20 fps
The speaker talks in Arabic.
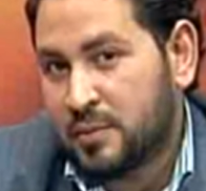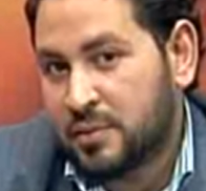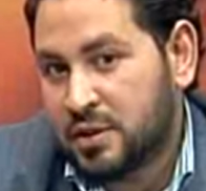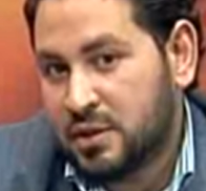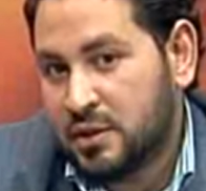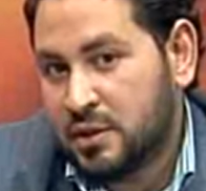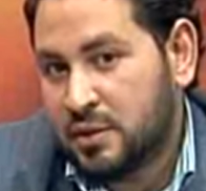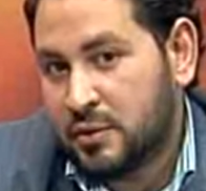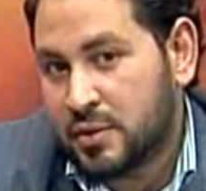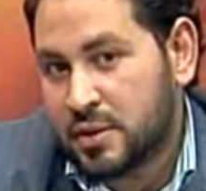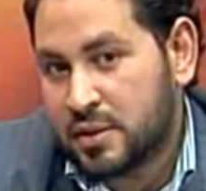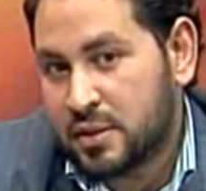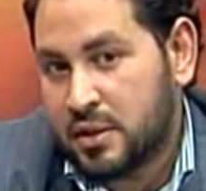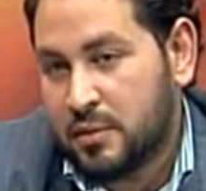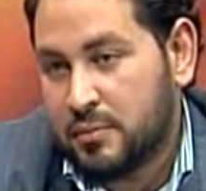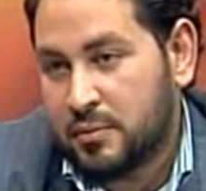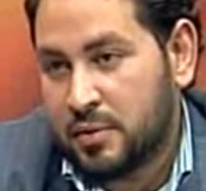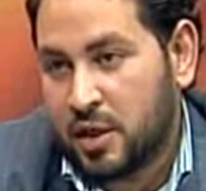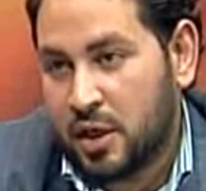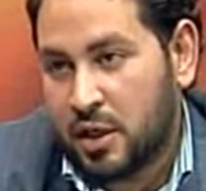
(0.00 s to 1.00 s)
لي رسائل
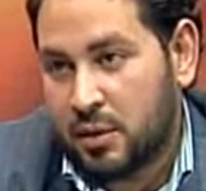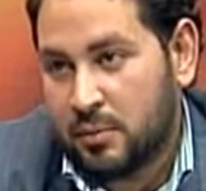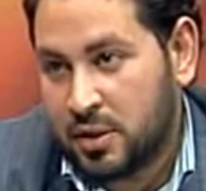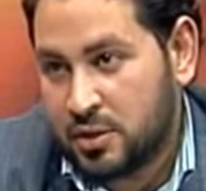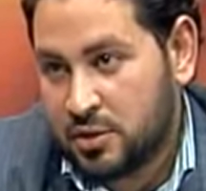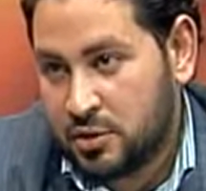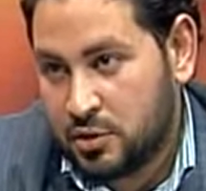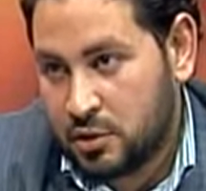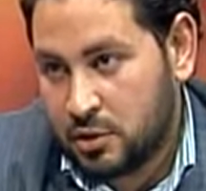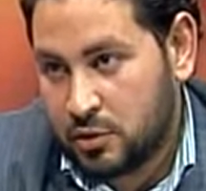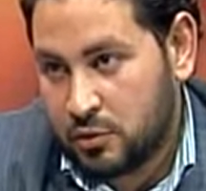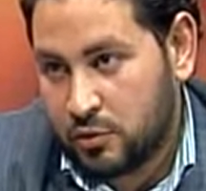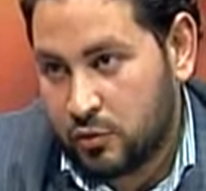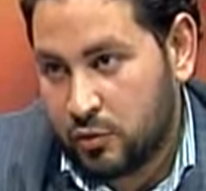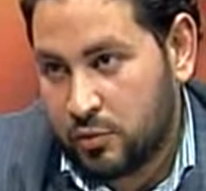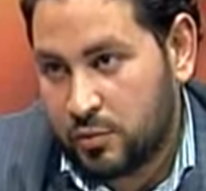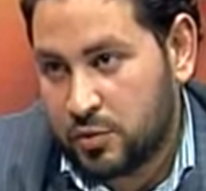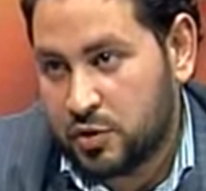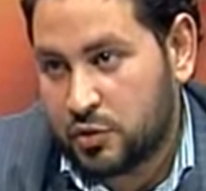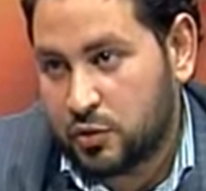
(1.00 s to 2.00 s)
من المانيا
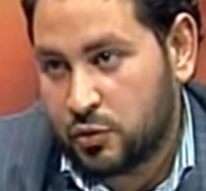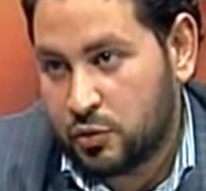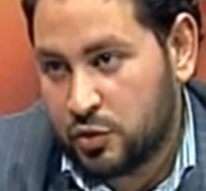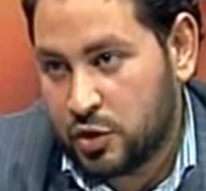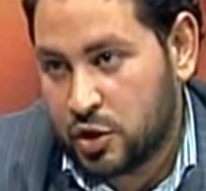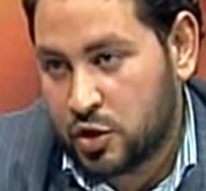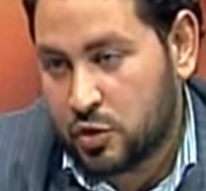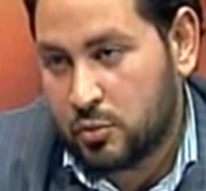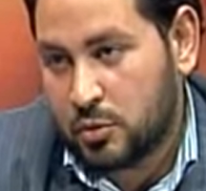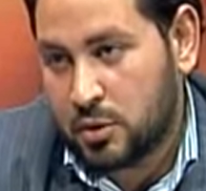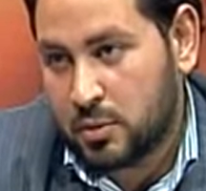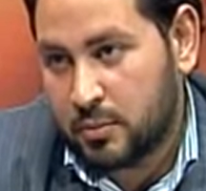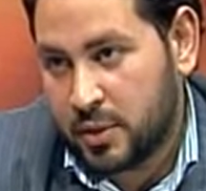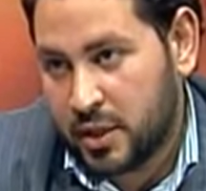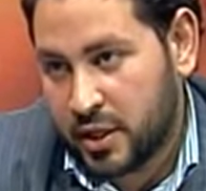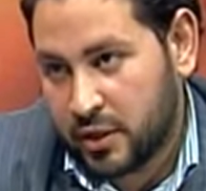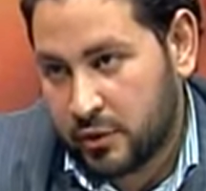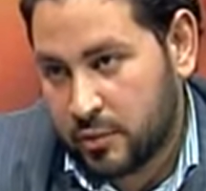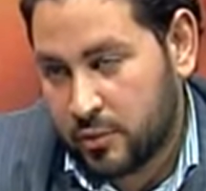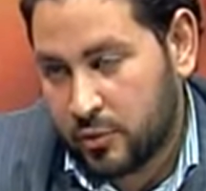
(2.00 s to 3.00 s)
ومن تونس ومن
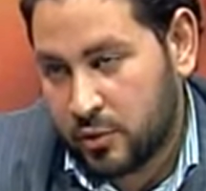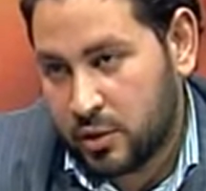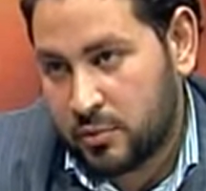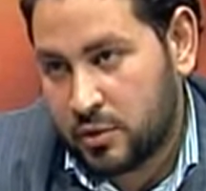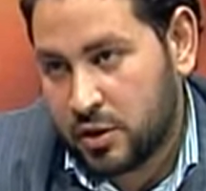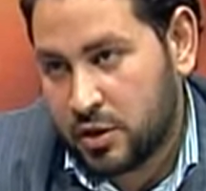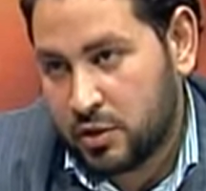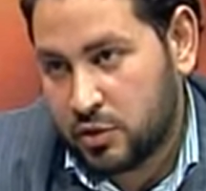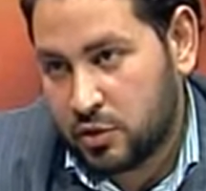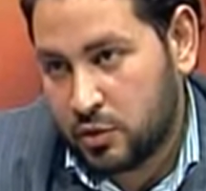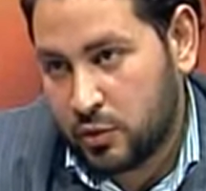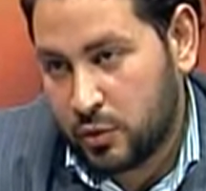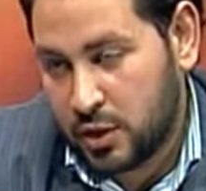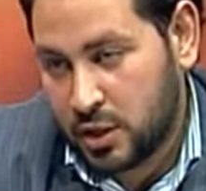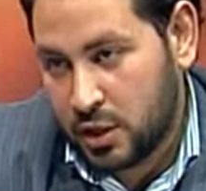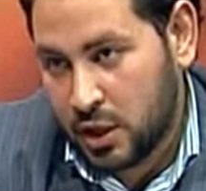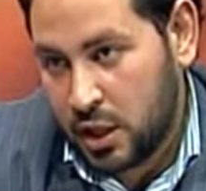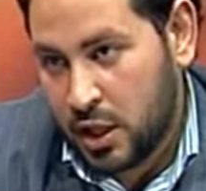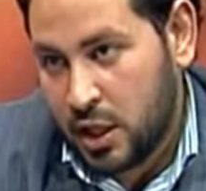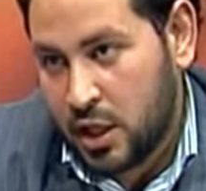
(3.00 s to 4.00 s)
المغرب وجميع الدول
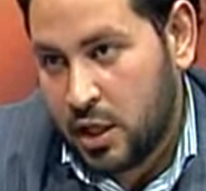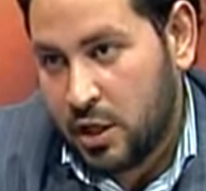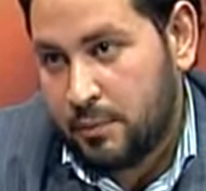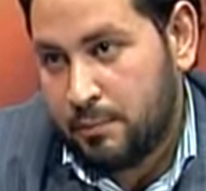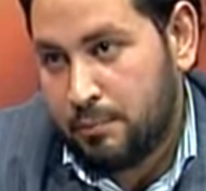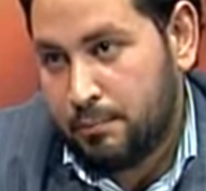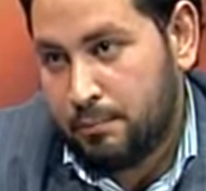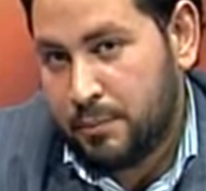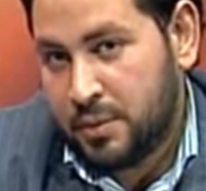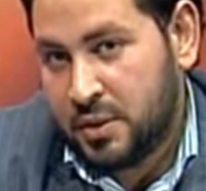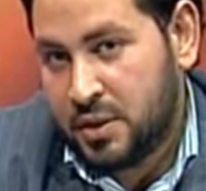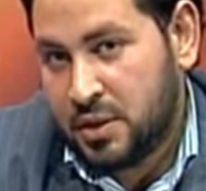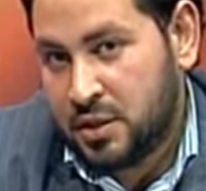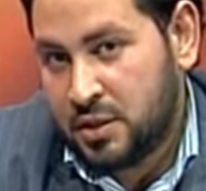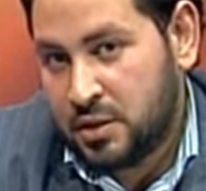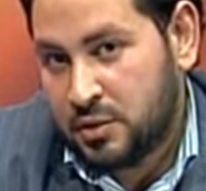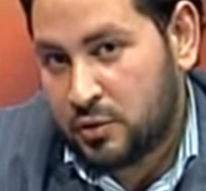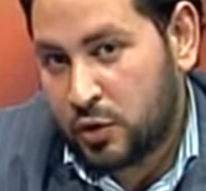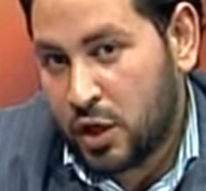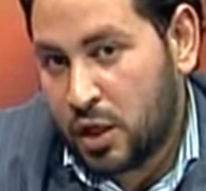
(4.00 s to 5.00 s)

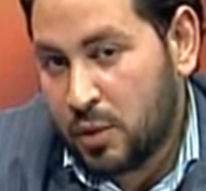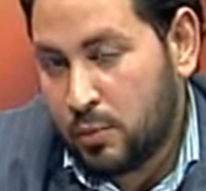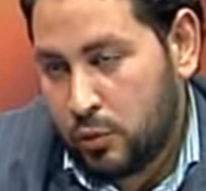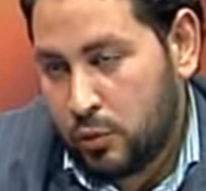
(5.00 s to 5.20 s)
بيطالبوا